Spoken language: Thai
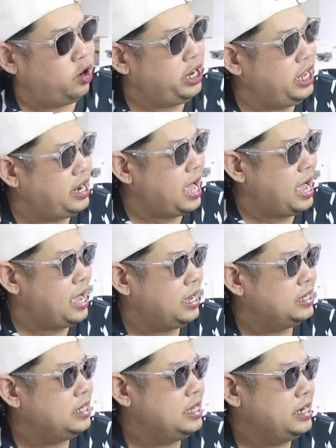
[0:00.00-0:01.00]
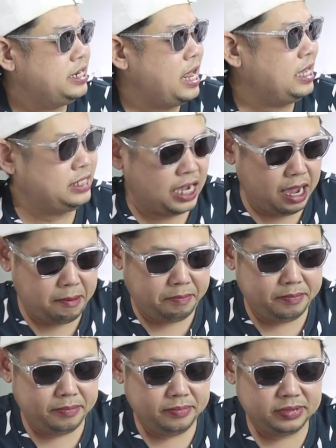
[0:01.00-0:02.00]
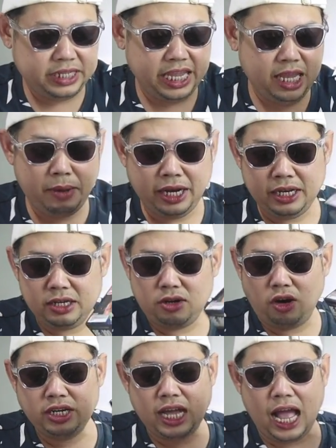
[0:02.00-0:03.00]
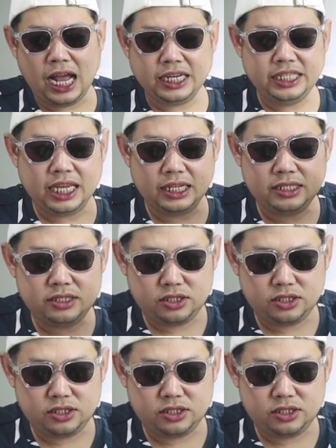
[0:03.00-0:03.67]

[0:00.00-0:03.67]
ตัวนี้นะ น่าจะสีมันค่อนข้างที่จะ